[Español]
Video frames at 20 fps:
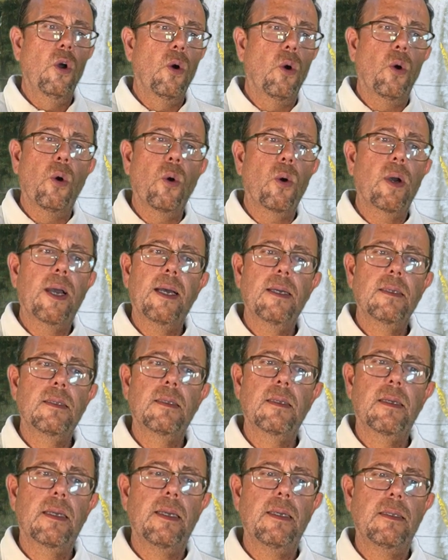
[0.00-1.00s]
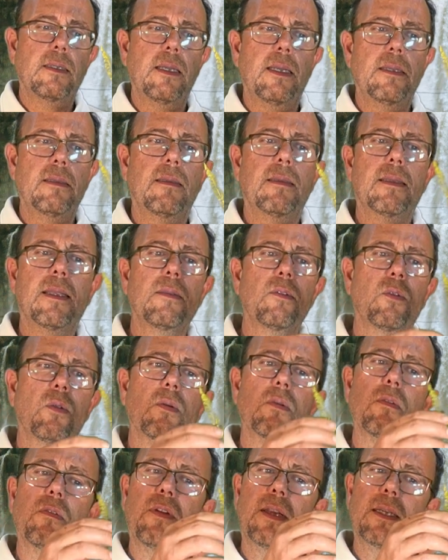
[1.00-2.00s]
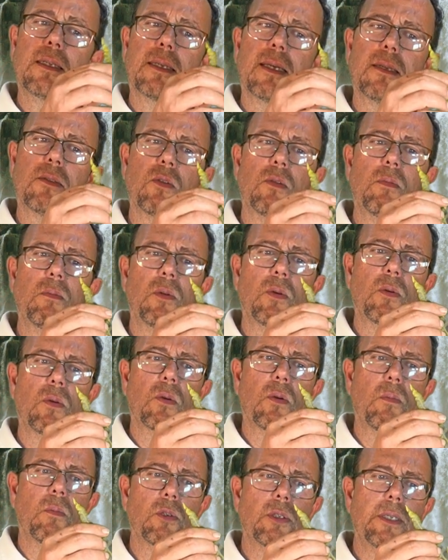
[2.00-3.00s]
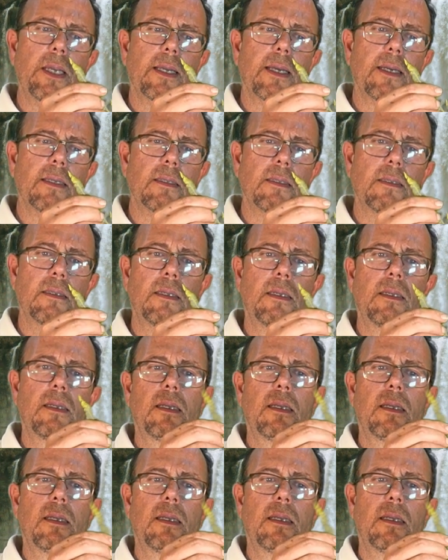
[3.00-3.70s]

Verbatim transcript: hojas que sean tanto frescas como secas.